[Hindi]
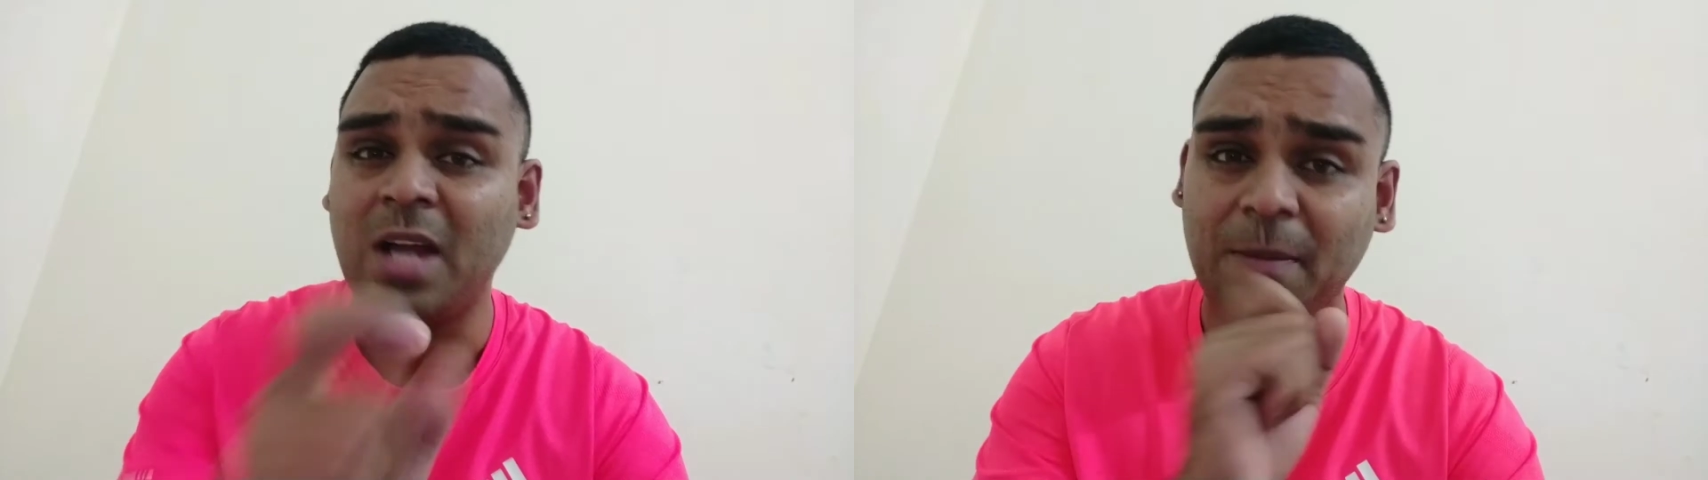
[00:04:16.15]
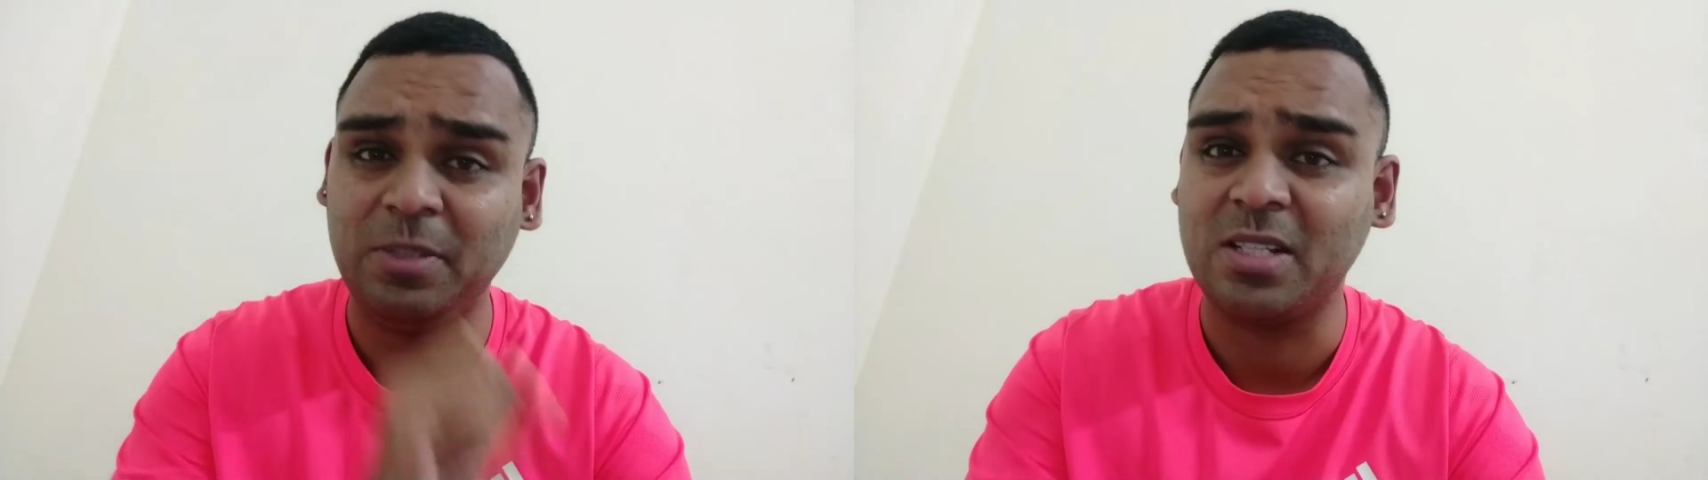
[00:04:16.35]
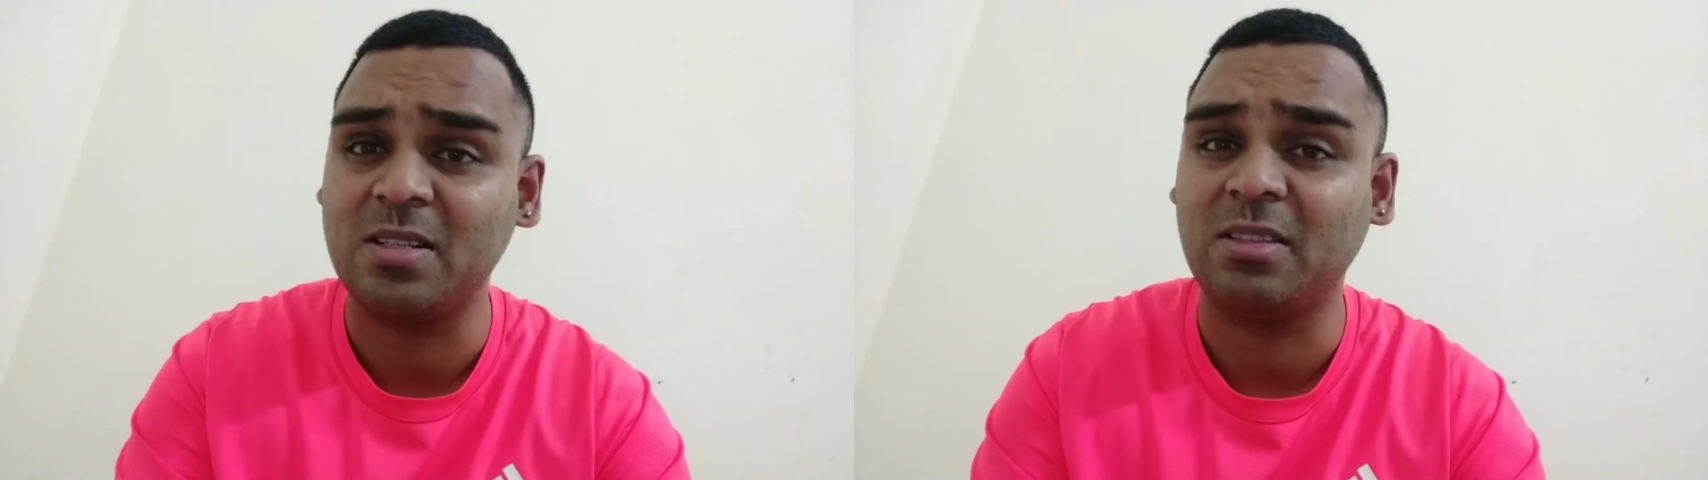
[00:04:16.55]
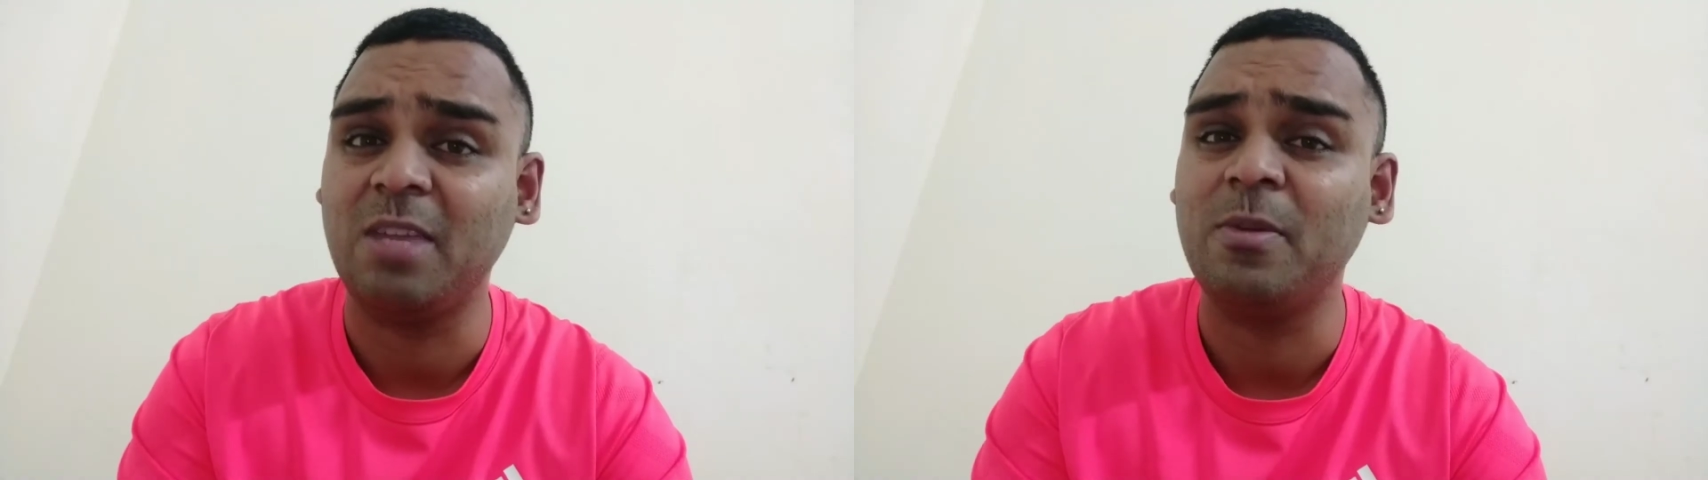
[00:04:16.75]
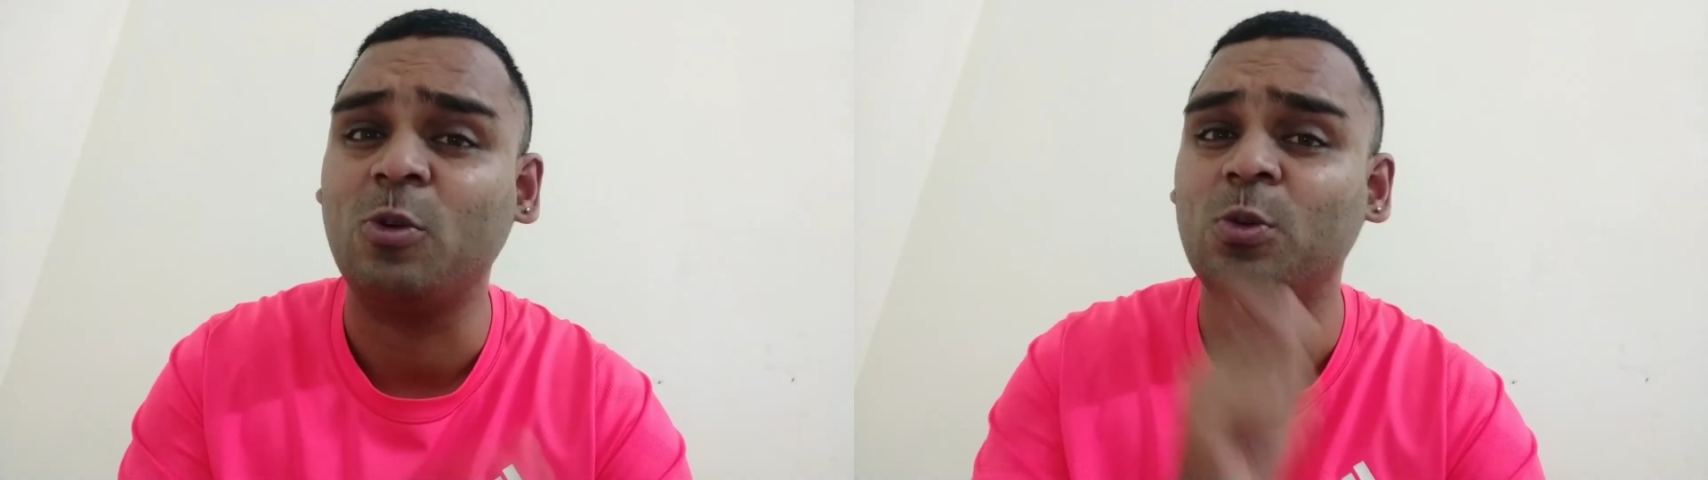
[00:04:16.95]
आप देख
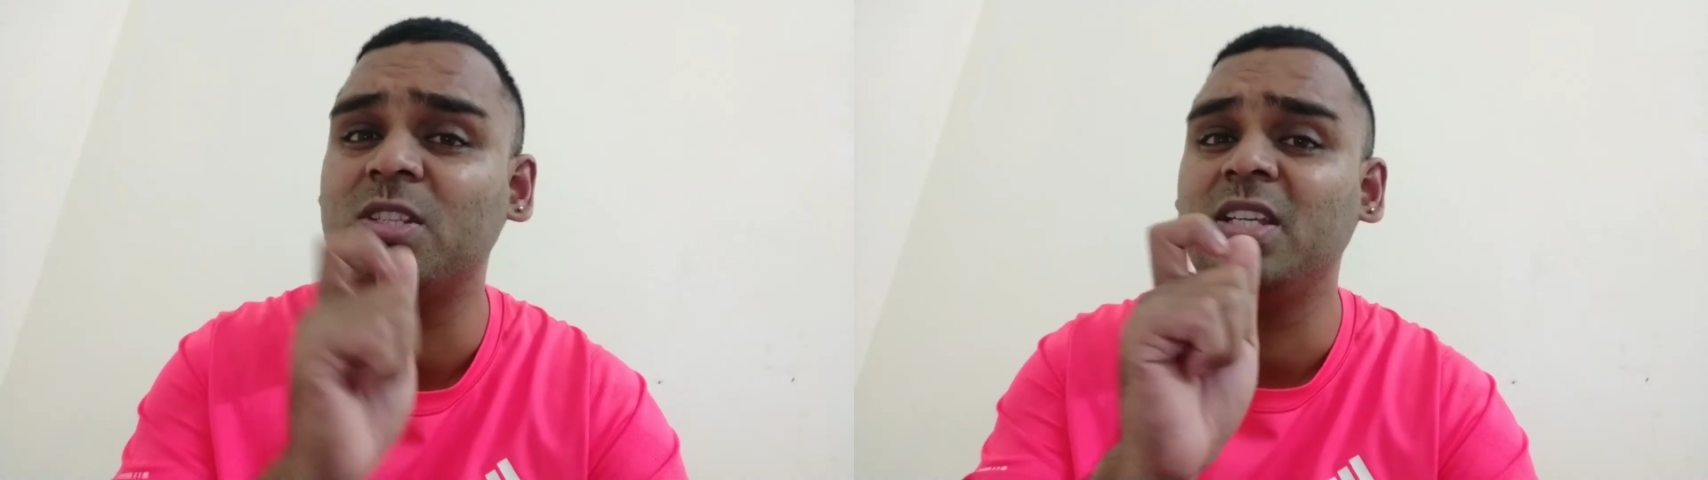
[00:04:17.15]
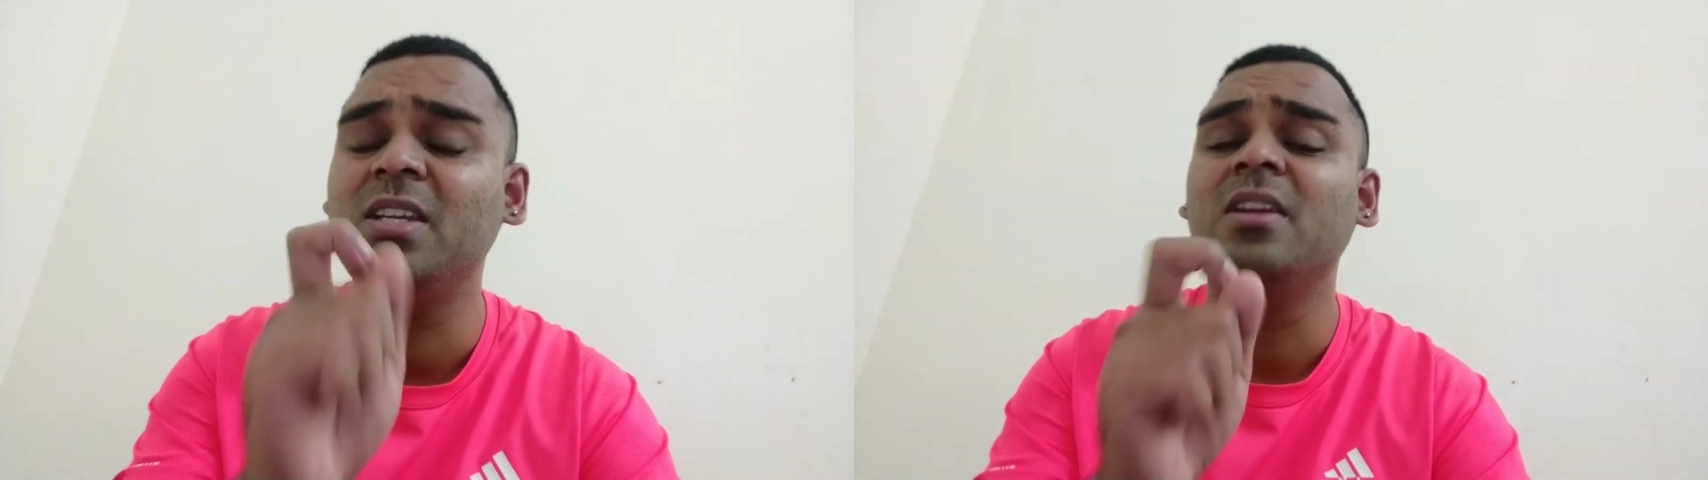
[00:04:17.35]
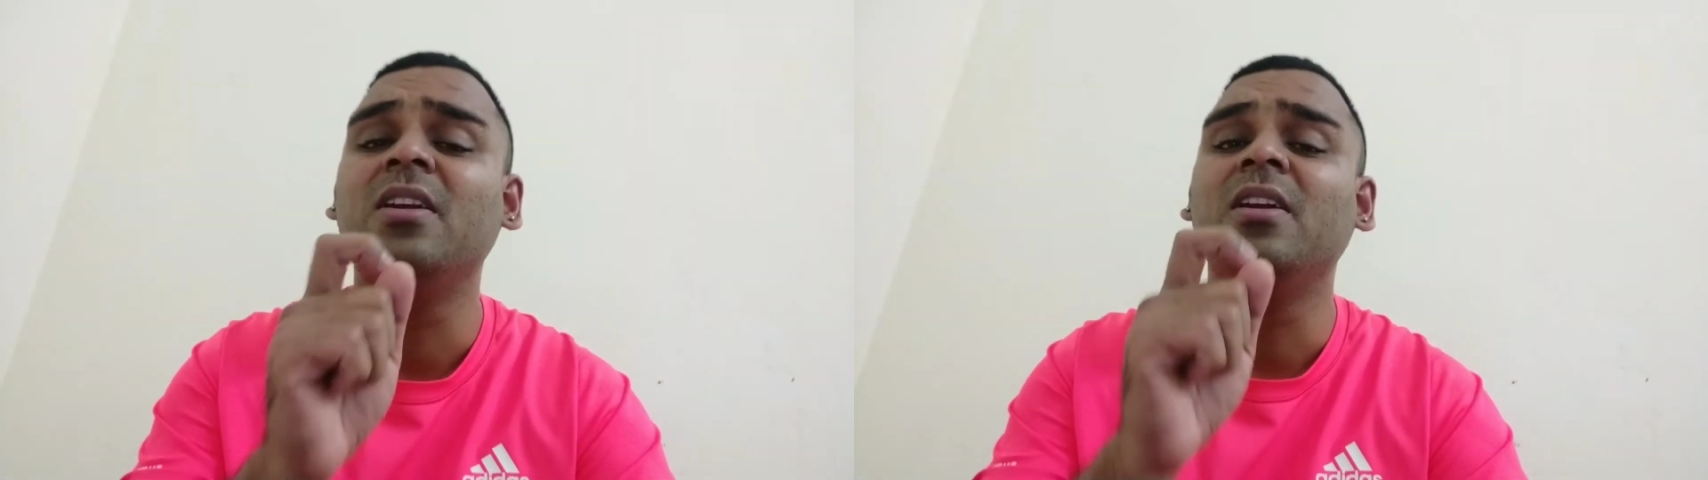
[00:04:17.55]
सकते हैं मैं कौन सी